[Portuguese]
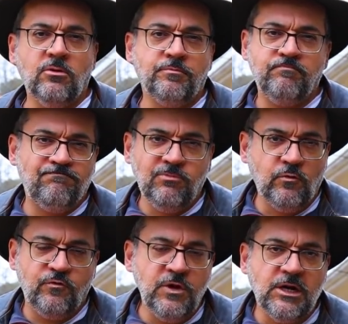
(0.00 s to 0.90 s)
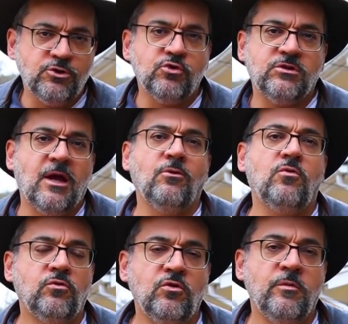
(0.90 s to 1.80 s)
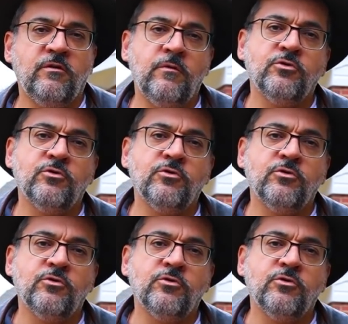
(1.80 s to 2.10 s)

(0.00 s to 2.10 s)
Não, não fica assustado com o número.